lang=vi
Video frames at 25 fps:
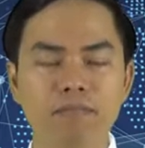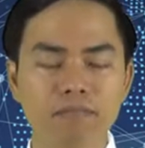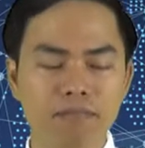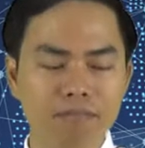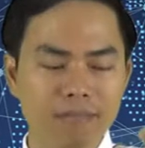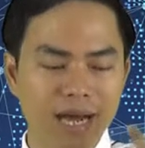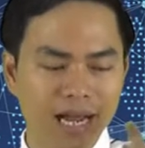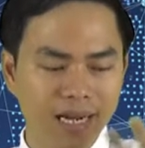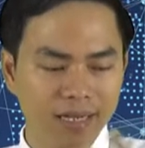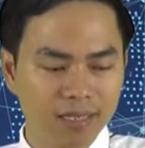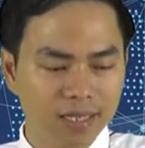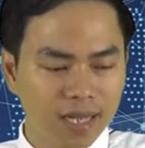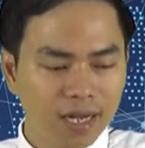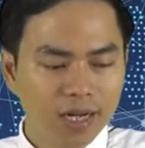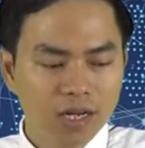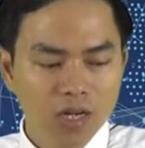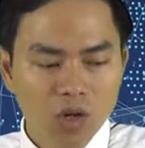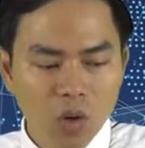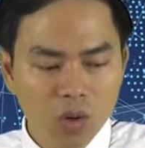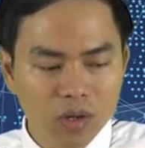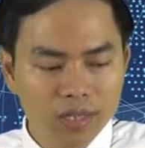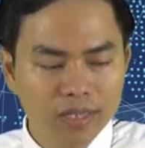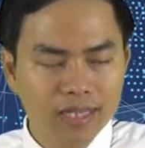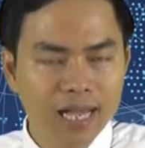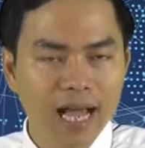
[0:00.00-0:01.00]
bản thân
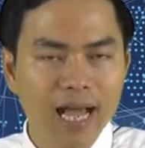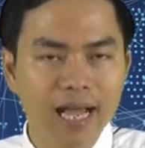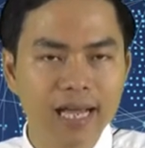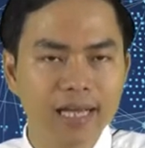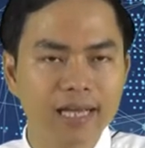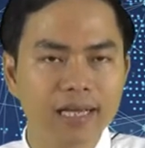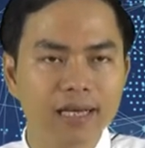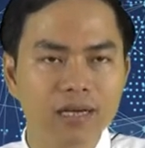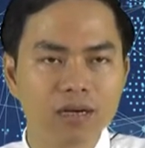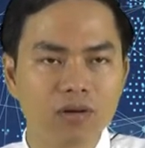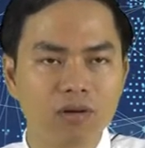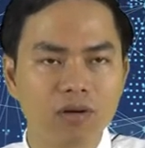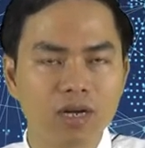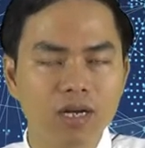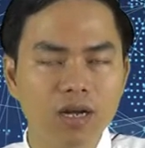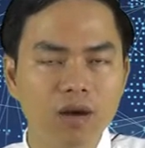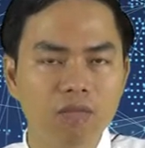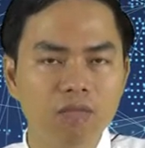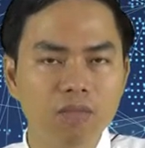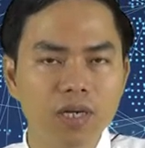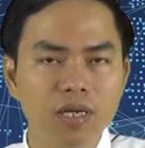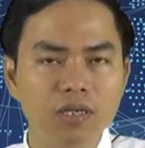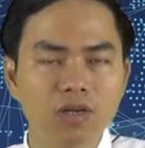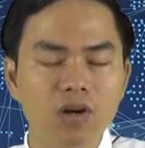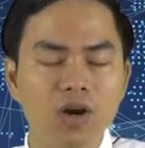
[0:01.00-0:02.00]
nội tại của cái đồng
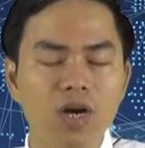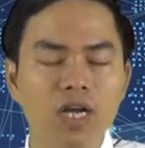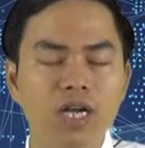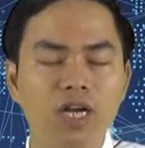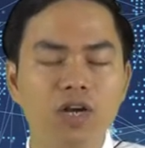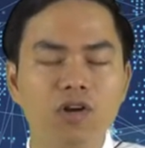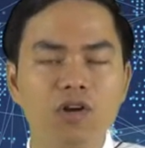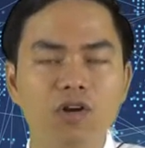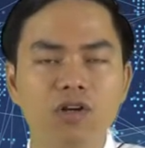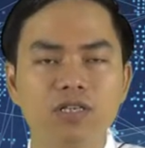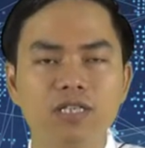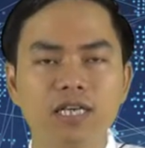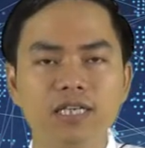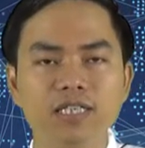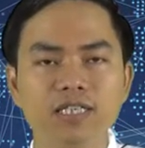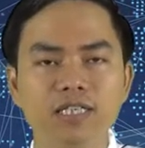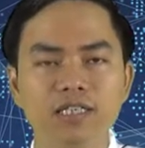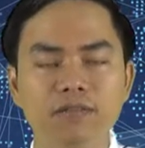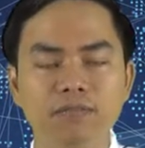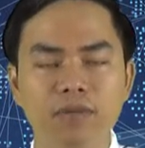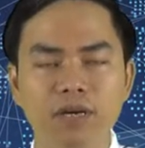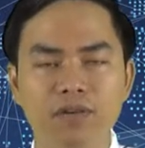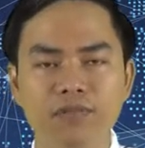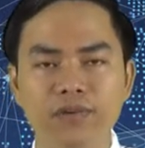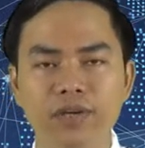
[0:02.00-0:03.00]
bitcoin này nó có giá trị
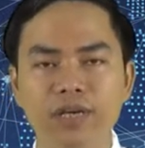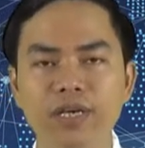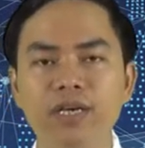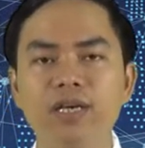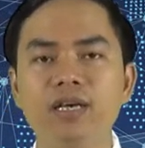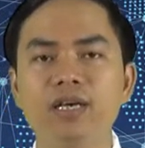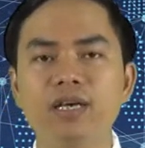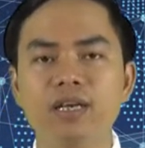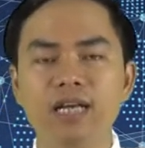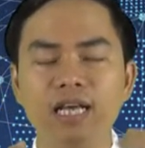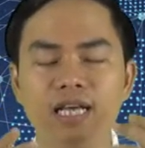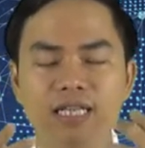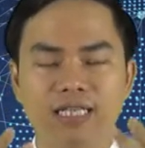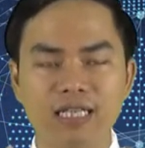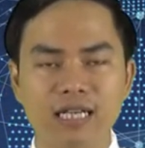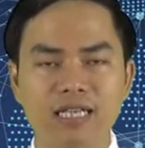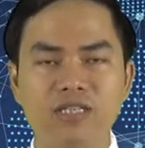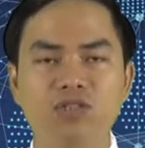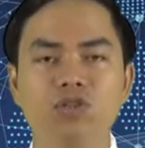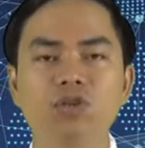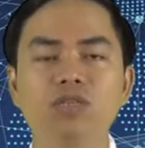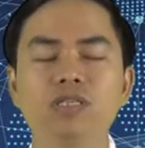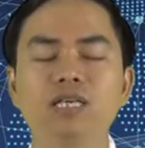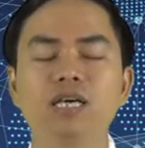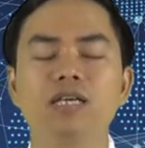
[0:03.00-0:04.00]
bởi vì để sản
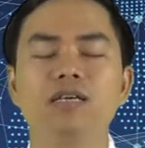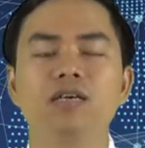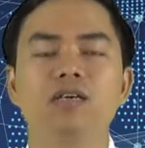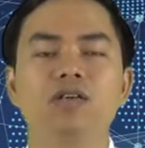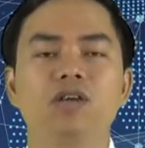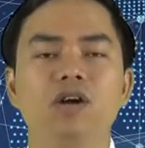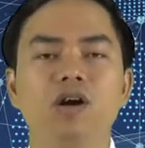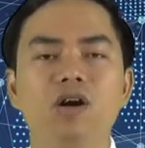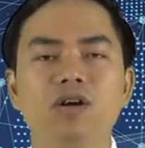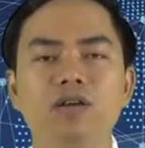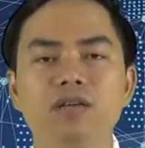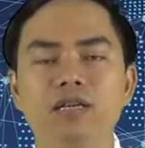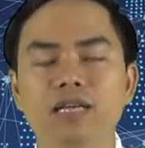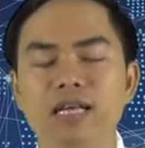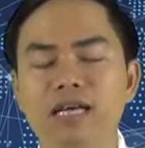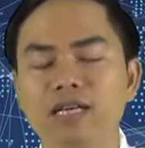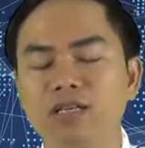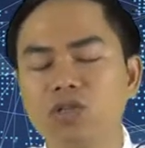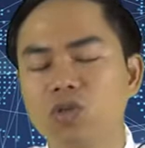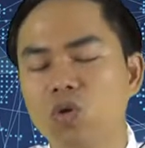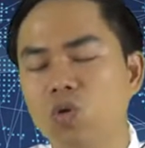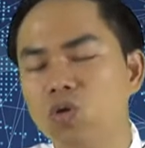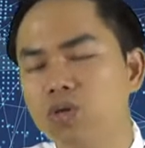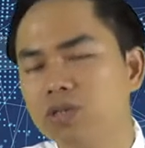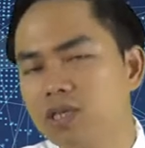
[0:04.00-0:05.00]
xuất ra được nó đang
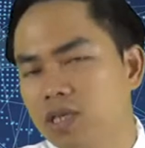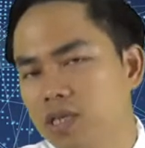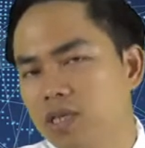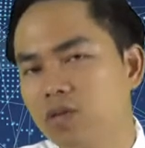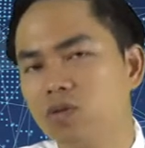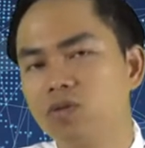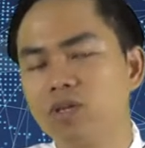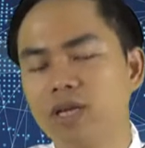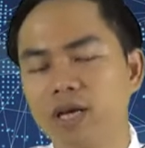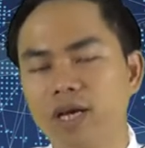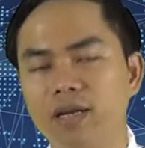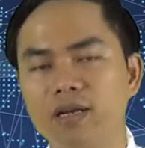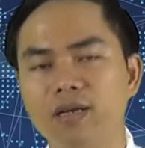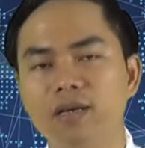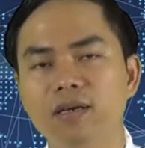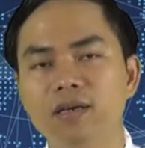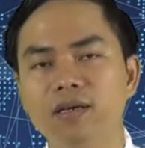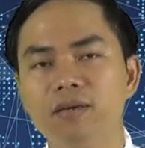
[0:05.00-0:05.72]
tốn rất nhiều tiền